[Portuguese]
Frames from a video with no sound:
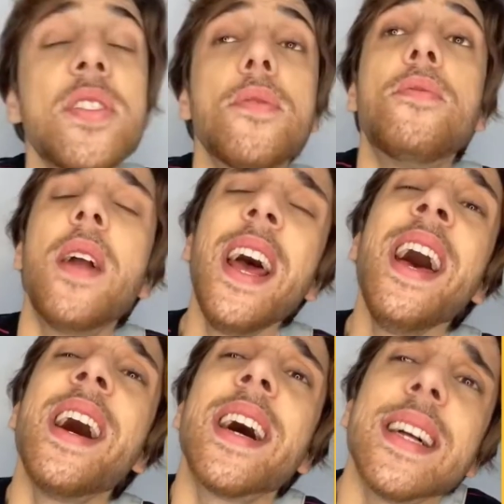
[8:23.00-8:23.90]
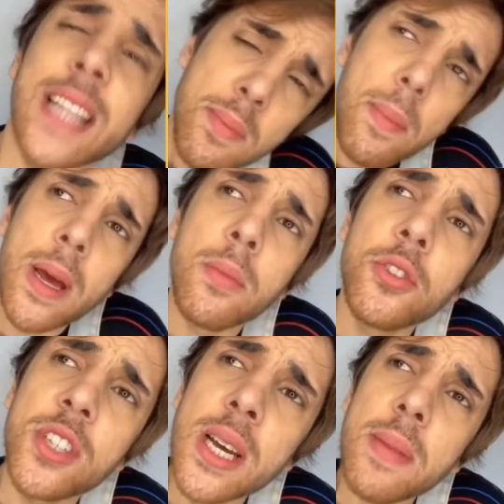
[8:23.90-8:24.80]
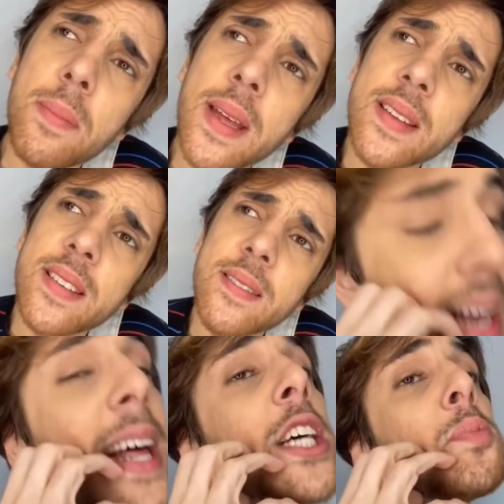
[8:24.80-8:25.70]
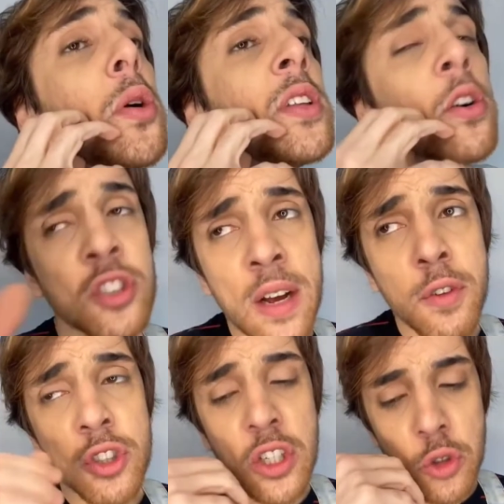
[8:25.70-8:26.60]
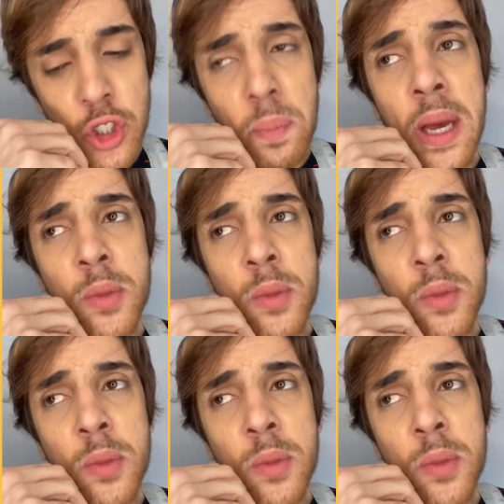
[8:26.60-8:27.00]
disse: freira, tem uma bermudinha, minha benção? Ela respondeu Deus já viu Jesus de